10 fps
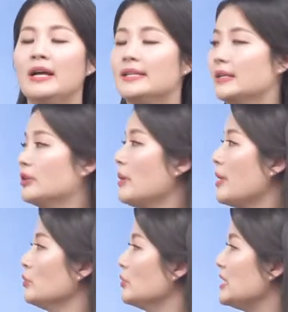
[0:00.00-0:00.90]
자
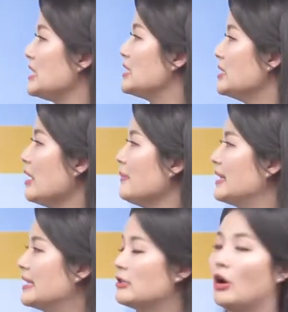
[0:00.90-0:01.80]
그러면 우리 이 시험에
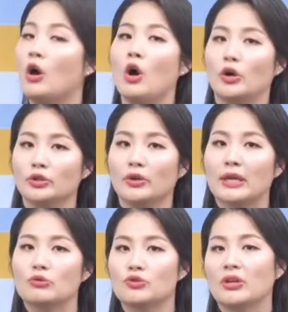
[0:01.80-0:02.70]
대해서 어떻게
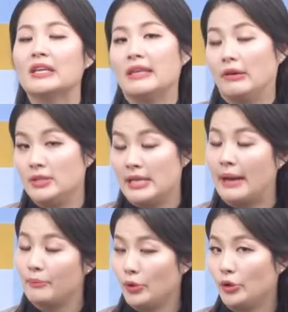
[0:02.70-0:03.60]
구성이 되었는지
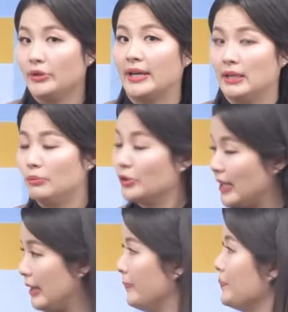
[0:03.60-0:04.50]
한번
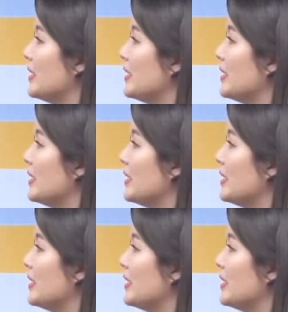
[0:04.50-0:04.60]
알아볼게요.